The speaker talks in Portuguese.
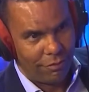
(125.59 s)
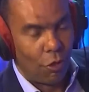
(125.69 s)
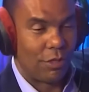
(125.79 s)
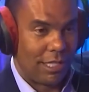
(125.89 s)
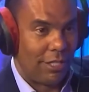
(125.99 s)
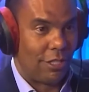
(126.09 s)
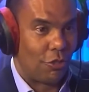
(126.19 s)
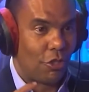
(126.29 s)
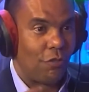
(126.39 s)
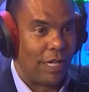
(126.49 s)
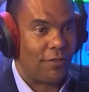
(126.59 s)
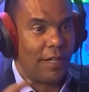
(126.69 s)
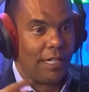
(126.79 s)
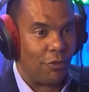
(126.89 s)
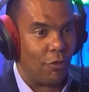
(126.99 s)
Ou seja, se eu estivesse
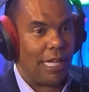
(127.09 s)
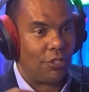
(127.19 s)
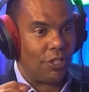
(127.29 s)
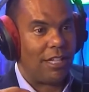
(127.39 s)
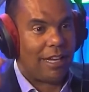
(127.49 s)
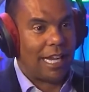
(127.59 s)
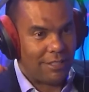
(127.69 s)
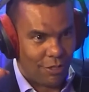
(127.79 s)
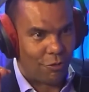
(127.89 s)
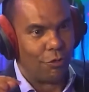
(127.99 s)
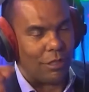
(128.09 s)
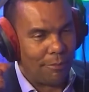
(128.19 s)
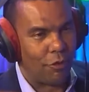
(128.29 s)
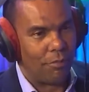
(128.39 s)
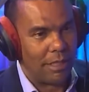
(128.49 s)
falando o latim clássico do
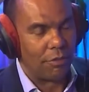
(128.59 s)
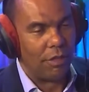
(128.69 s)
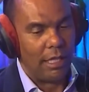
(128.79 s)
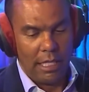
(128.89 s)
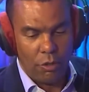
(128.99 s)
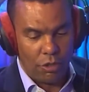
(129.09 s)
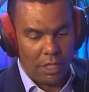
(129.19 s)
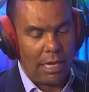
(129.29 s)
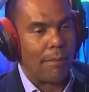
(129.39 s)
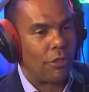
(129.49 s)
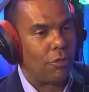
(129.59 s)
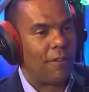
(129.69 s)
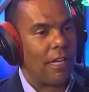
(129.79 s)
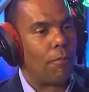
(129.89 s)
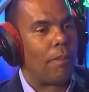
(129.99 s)
tempo romano, eu tinha acabado de
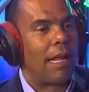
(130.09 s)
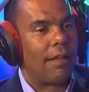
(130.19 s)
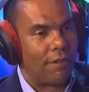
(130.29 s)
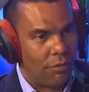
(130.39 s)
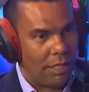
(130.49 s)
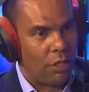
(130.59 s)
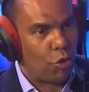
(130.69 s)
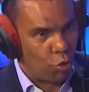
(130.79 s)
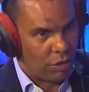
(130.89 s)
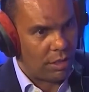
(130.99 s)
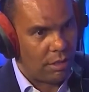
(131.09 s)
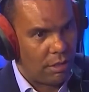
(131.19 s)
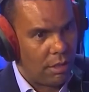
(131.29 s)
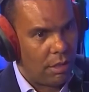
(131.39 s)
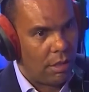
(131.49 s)
falar um palavrão aqui, crux.
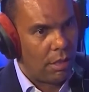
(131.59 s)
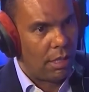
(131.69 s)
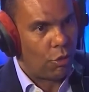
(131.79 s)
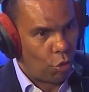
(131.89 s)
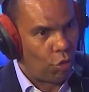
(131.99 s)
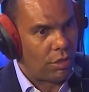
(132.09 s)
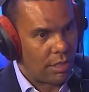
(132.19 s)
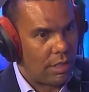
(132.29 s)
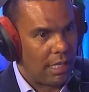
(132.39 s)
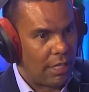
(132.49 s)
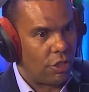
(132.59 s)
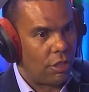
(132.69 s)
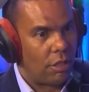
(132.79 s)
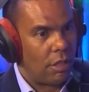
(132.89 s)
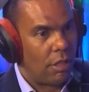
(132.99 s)
Cruz, cru, ah, crux, ah, em
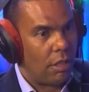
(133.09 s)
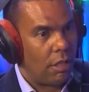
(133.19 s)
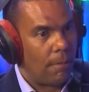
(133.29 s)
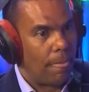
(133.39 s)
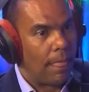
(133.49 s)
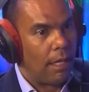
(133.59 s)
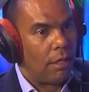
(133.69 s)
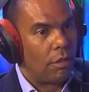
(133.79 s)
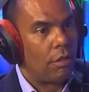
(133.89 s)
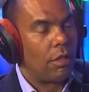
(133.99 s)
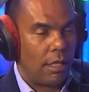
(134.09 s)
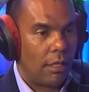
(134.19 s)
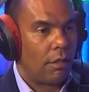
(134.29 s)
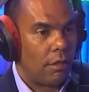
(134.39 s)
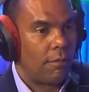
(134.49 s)
latim. O, o, que significava cruz seria um
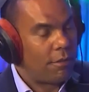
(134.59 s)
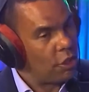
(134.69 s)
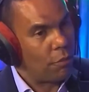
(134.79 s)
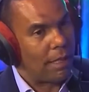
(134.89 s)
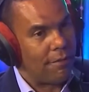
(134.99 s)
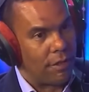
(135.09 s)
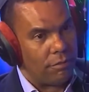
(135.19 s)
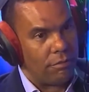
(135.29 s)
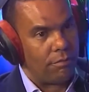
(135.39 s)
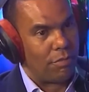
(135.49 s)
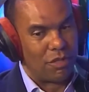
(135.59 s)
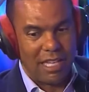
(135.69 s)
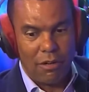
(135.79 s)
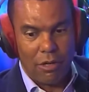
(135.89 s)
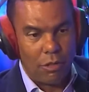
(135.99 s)
palavrão. Seria um palavrão.
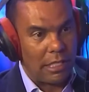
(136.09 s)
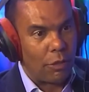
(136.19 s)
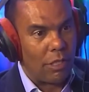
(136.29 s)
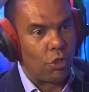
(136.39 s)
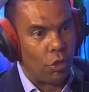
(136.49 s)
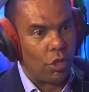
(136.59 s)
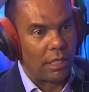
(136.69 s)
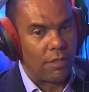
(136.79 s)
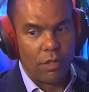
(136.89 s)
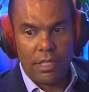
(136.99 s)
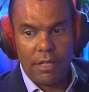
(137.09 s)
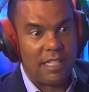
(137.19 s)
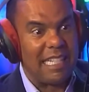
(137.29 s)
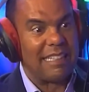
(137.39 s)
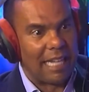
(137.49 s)
Porque era uma coisa tão hedionda que você
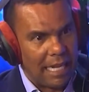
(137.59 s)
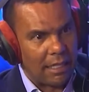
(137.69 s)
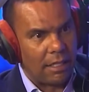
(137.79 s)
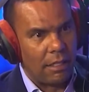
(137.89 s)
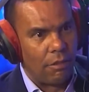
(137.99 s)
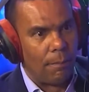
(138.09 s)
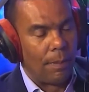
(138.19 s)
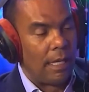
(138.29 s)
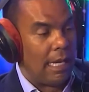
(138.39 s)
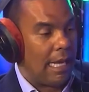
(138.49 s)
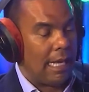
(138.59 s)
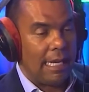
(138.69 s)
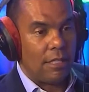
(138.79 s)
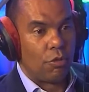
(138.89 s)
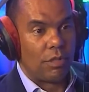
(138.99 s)
citar aquilo
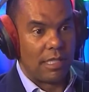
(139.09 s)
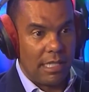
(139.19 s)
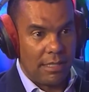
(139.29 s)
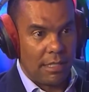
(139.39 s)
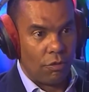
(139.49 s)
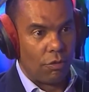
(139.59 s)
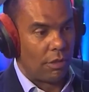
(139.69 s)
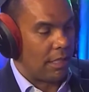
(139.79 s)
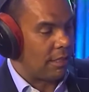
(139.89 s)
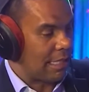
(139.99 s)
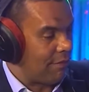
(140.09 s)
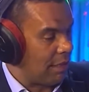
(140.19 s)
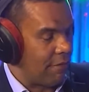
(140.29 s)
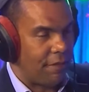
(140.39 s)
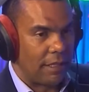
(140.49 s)
Aliás, o Cícero, quando ele
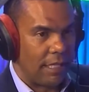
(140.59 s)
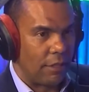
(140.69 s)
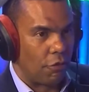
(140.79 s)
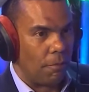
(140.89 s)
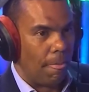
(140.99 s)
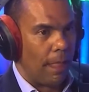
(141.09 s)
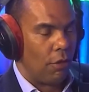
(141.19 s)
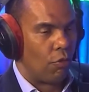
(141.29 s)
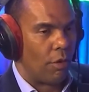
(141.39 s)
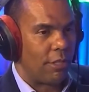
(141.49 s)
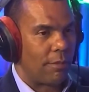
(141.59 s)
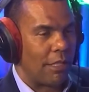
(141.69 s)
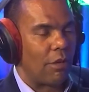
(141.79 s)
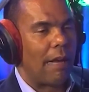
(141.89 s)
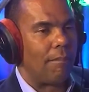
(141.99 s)
estava defendendo um homem
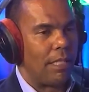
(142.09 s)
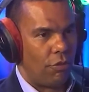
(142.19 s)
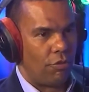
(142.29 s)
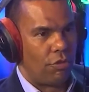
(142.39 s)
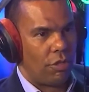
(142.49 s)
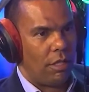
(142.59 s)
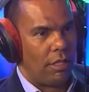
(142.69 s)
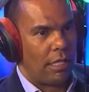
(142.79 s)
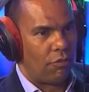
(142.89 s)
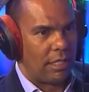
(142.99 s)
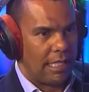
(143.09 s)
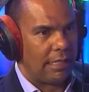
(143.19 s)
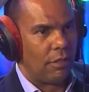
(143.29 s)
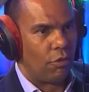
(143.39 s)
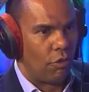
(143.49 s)
chamado Rabírios, que era um
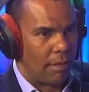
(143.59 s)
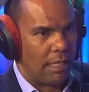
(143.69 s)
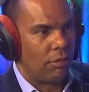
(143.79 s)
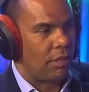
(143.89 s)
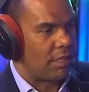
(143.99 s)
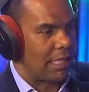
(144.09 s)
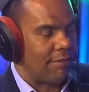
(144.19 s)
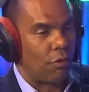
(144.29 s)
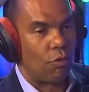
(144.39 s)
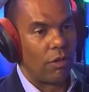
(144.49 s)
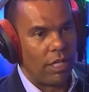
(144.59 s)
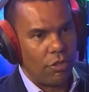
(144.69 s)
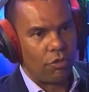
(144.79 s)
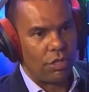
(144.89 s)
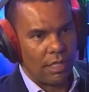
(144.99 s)
cidadão romano que estava com o
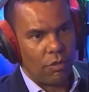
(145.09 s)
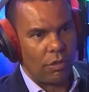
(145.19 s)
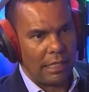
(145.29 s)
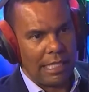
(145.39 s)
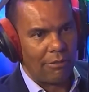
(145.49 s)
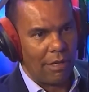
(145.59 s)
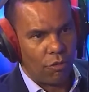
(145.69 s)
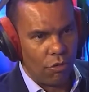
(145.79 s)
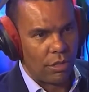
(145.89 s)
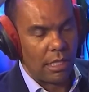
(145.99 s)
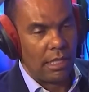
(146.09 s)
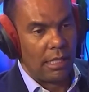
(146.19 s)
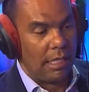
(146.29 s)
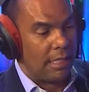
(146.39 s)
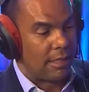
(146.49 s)
risco de ser condenado à cruz,
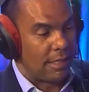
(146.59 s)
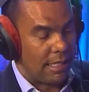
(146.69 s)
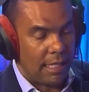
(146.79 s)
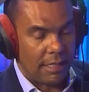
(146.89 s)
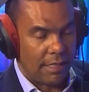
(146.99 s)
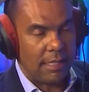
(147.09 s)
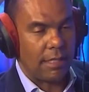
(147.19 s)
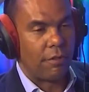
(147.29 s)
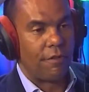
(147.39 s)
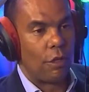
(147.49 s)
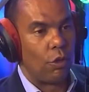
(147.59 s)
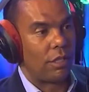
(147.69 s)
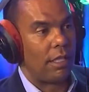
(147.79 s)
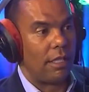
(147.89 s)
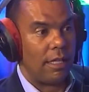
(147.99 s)
Cícero falou
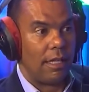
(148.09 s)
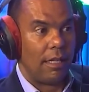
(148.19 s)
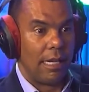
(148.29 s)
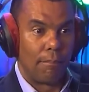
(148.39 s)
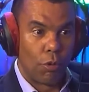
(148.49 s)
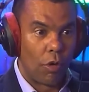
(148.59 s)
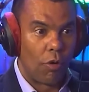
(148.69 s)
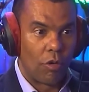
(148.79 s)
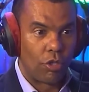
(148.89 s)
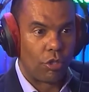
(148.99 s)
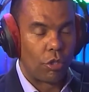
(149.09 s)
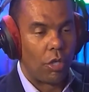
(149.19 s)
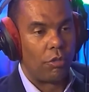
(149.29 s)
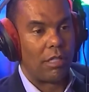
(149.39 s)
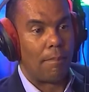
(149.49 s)
que lembrou ao
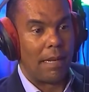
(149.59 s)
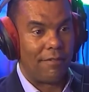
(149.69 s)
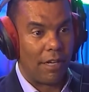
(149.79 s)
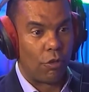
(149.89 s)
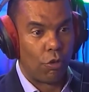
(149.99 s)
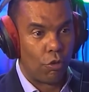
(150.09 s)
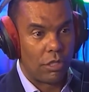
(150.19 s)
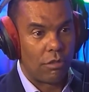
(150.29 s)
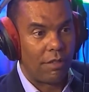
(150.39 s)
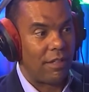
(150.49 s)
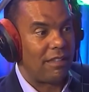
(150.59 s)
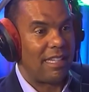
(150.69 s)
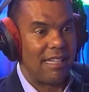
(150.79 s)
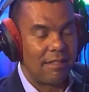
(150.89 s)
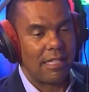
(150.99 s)
auditório que a palavra crux não deveria
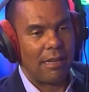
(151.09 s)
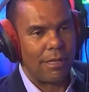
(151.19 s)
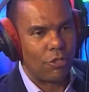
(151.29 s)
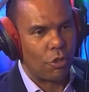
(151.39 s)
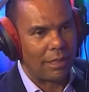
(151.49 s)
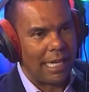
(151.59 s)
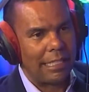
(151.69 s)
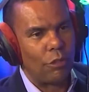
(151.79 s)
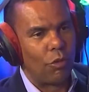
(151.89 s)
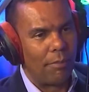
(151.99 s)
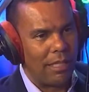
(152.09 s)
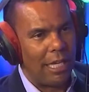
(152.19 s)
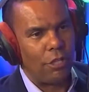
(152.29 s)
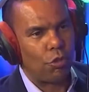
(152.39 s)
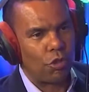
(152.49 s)
nem ser mencionada num
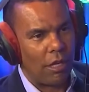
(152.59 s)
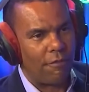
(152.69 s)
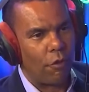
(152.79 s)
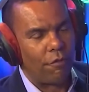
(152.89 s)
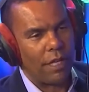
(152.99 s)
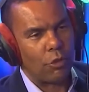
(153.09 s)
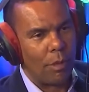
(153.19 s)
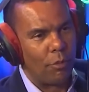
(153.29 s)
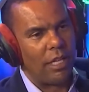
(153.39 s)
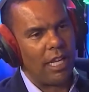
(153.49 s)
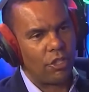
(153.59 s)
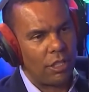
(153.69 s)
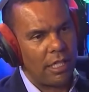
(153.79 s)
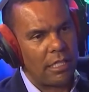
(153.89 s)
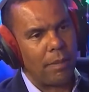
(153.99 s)
ambiente onde houvesse uma mulher
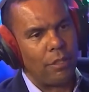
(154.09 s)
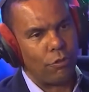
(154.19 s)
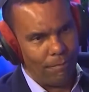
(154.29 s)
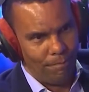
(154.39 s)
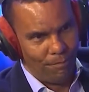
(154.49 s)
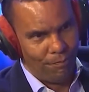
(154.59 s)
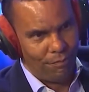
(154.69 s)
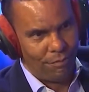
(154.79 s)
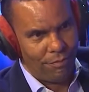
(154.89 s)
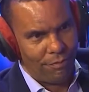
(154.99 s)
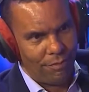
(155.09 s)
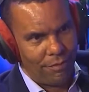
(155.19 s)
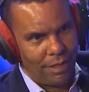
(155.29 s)
de respeito. Caramba!